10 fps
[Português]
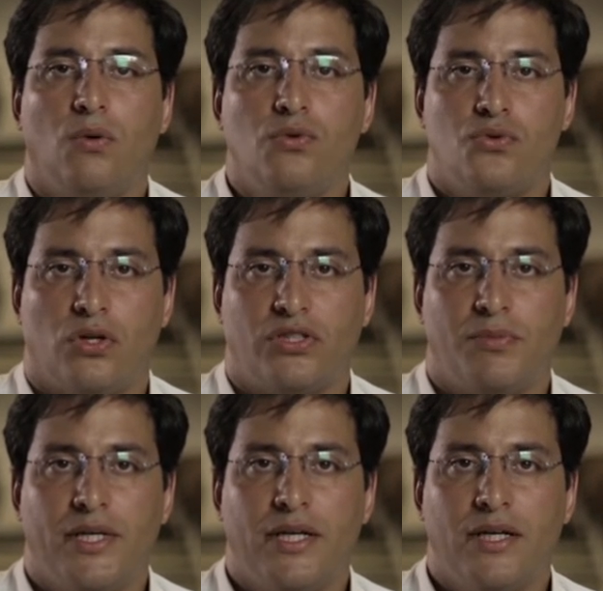Os
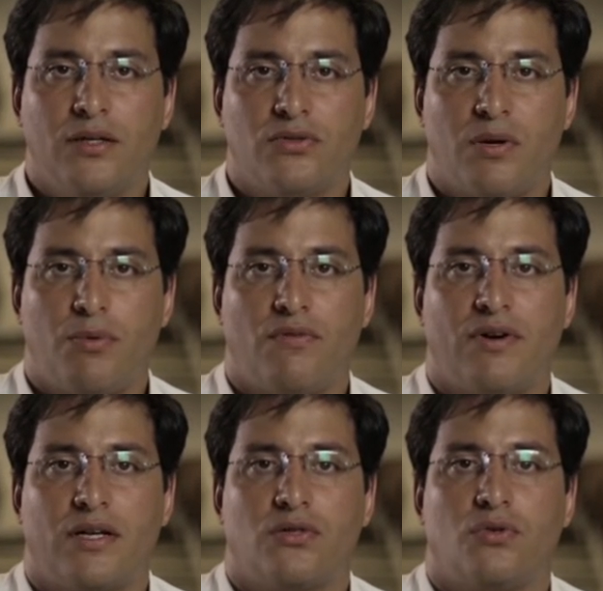norte-americanos
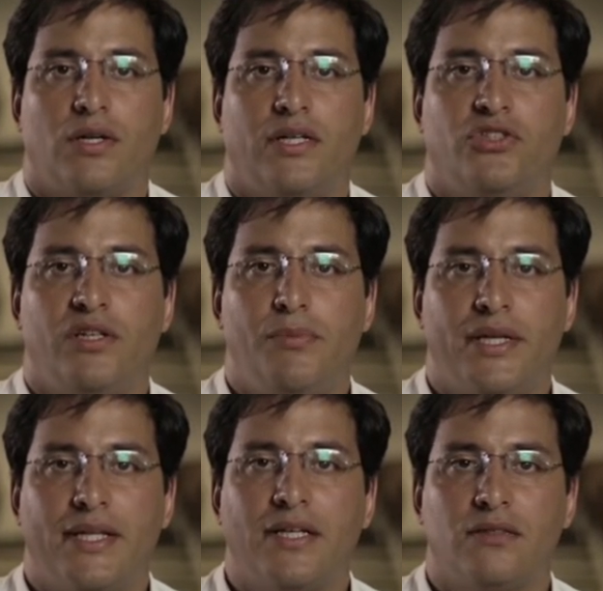aprovaram a sua Lei de
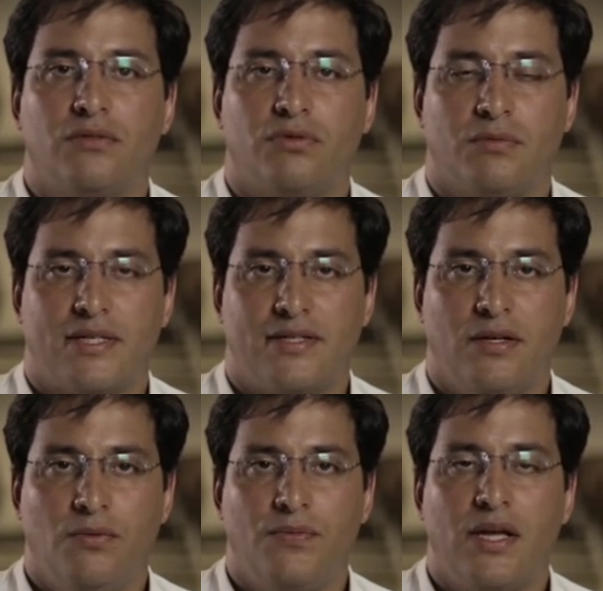Liberdade de
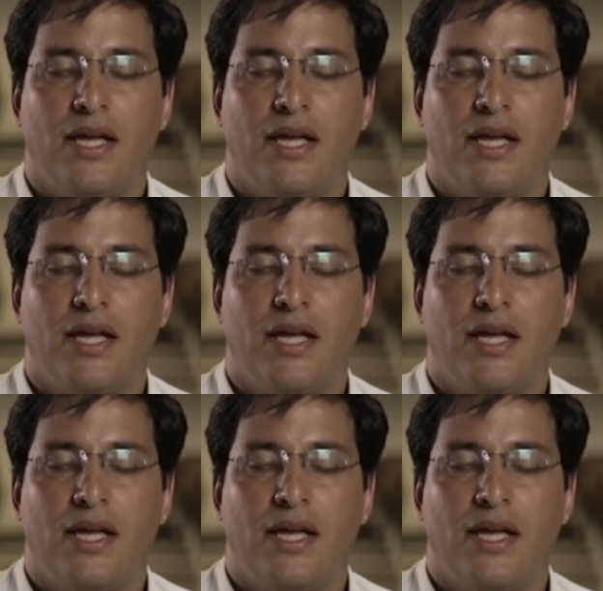Informação